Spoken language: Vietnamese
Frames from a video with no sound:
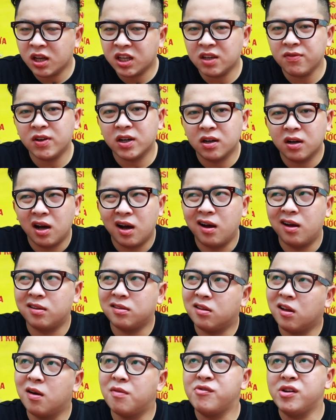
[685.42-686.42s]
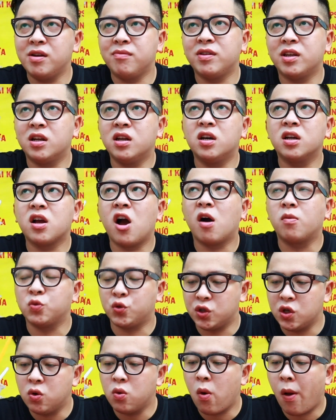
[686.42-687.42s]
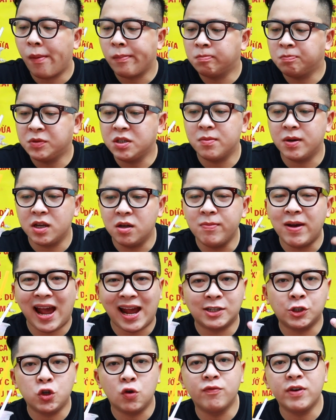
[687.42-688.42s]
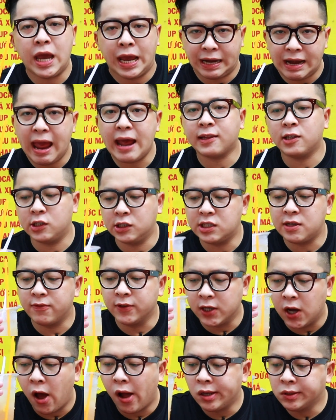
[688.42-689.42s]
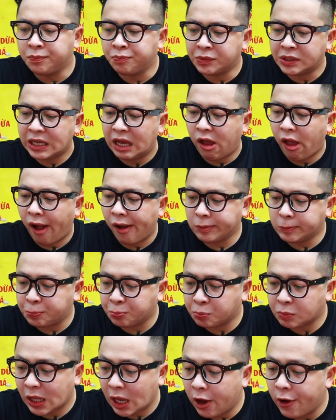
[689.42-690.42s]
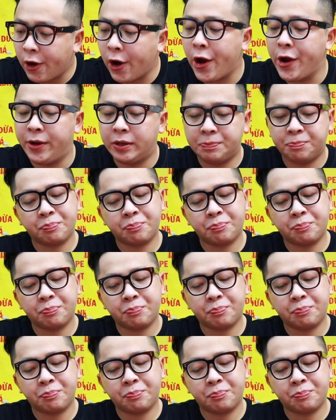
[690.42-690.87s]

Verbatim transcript: Cái phần thơm rim thì nó hơi ngọt một xíu, nhưng mà nếu mà ăn chung với hạt đác thì nó sẽ vừa. Rồi.